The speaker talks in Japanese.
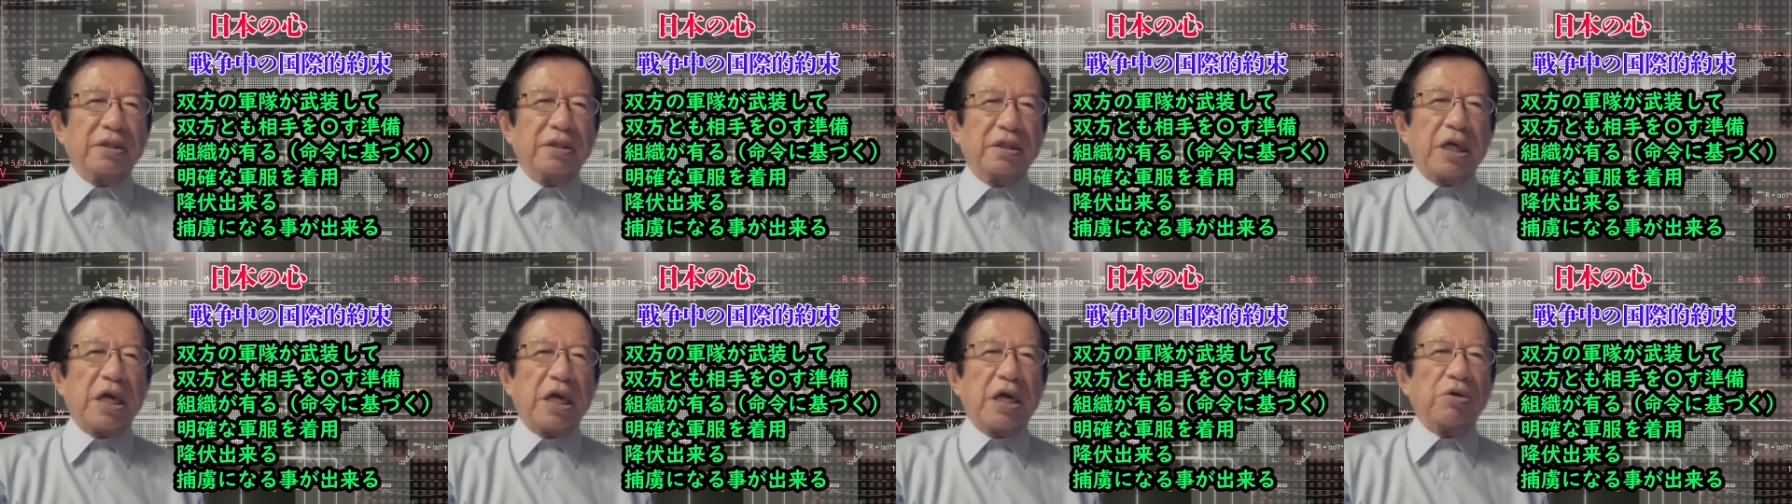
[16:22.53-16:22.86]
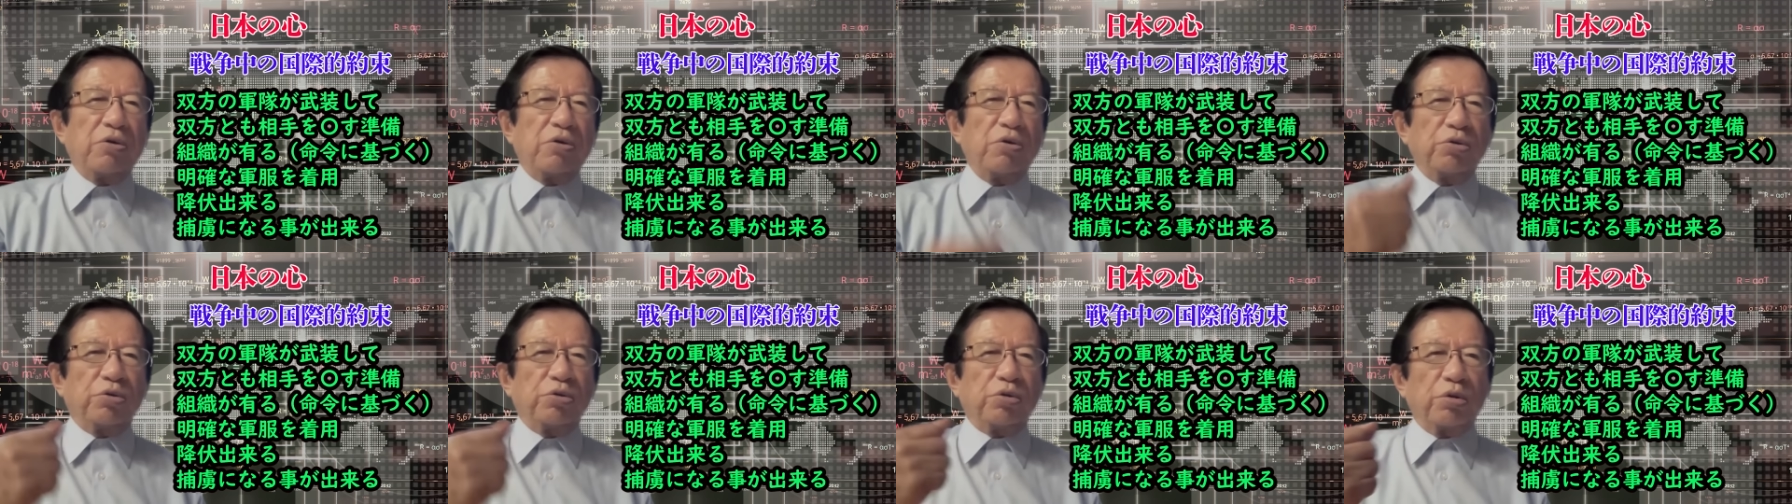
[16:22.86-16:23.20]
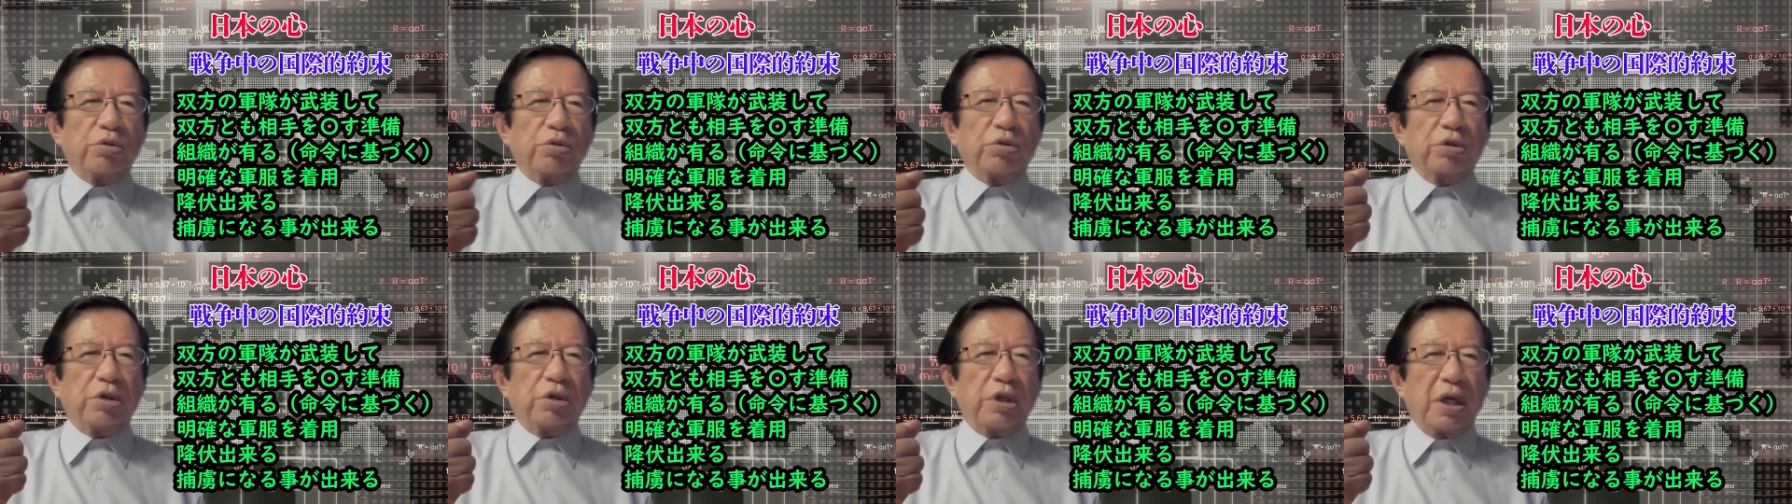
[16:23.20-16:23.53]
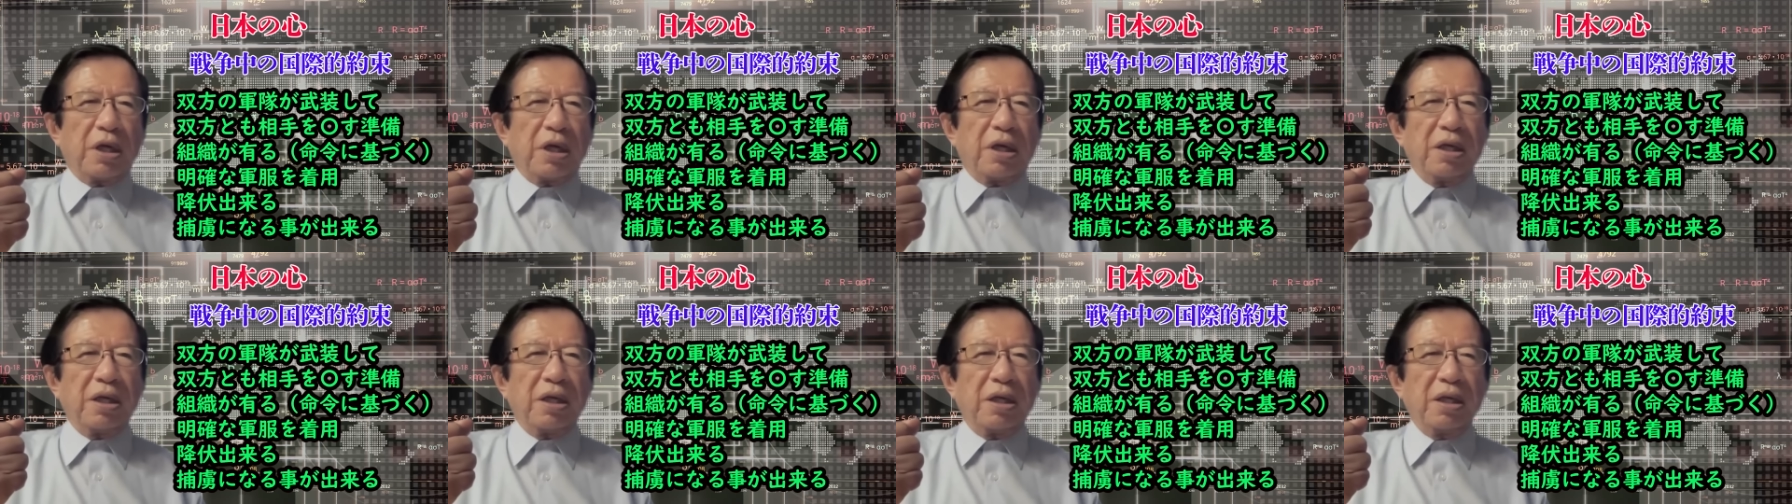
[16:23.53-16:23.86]
剣を取っ
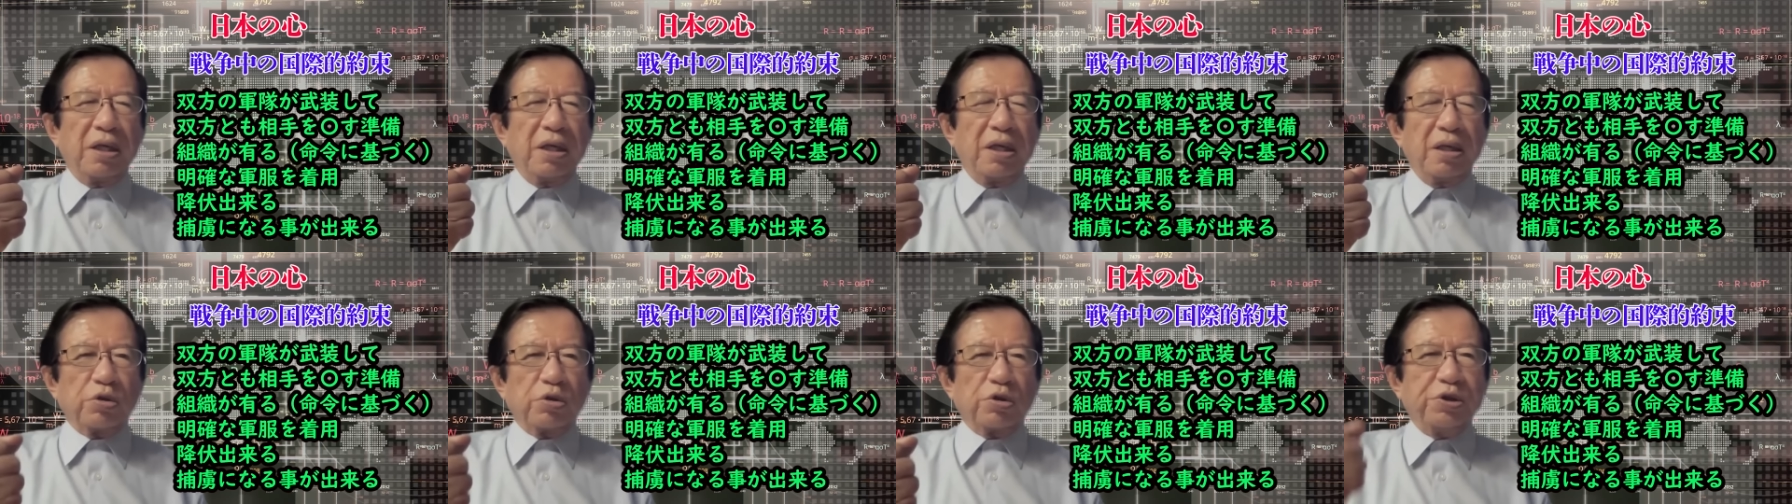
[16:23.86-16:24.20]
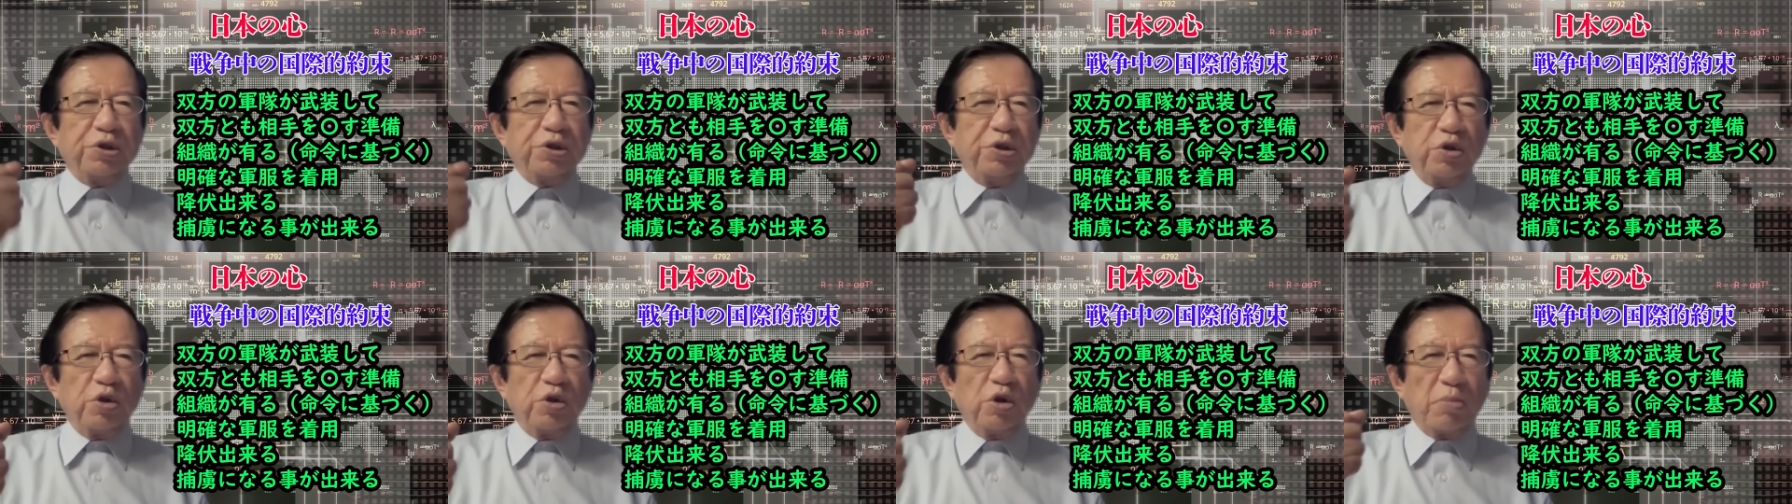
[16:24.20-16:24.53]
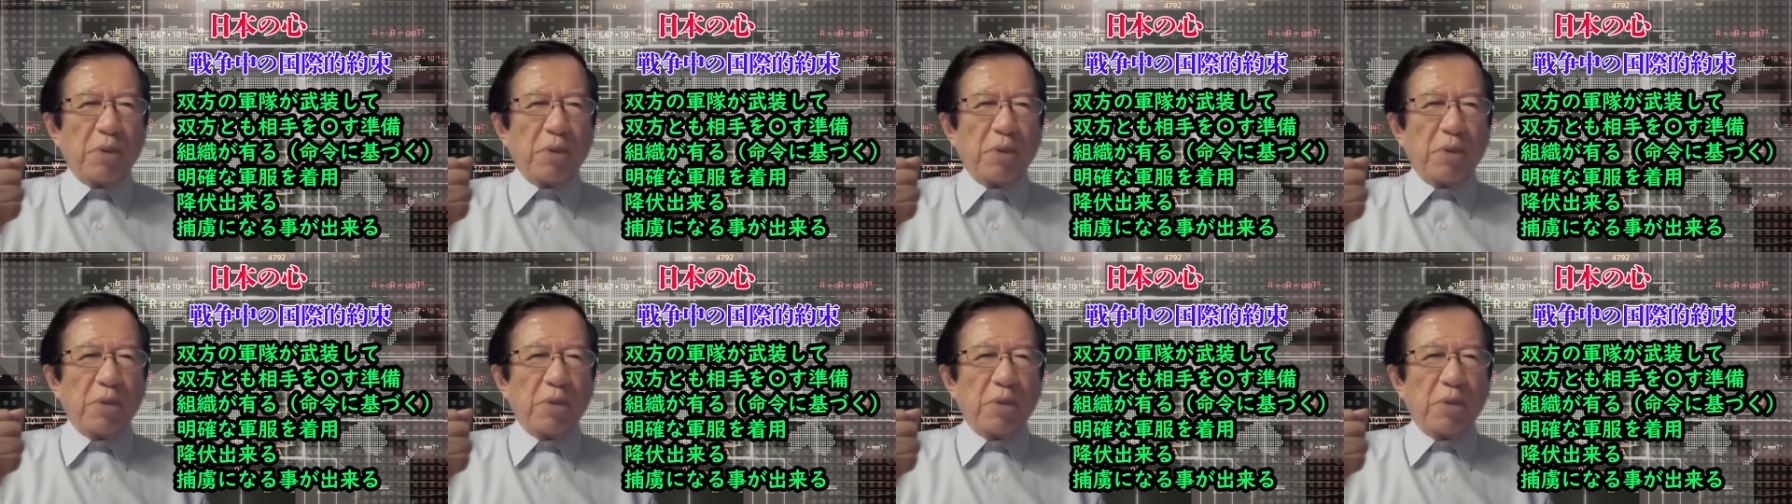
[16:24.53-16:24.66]
て国を